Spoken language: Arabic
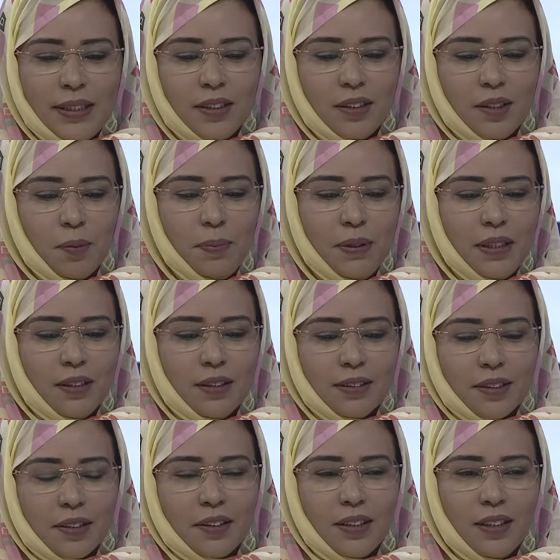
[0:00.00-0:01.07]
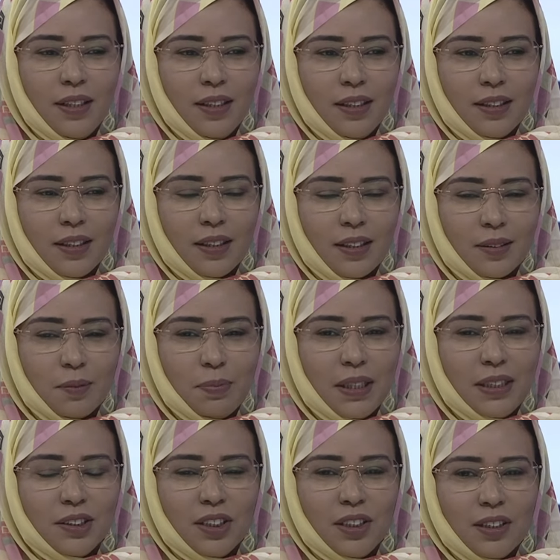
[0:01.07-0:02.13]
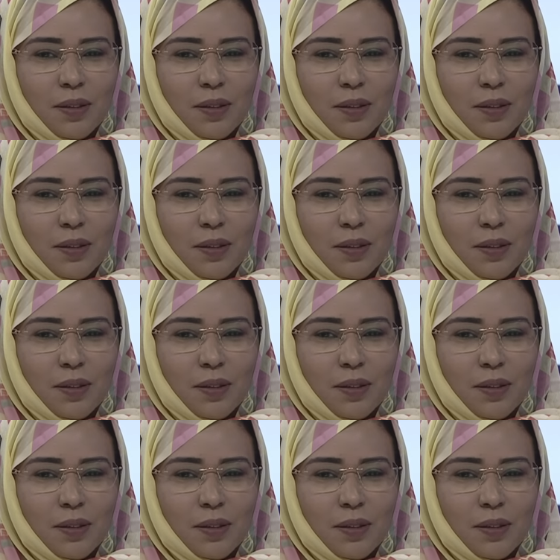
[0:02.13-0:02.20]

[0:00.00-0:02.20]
التبييض احنا اطباء الجلد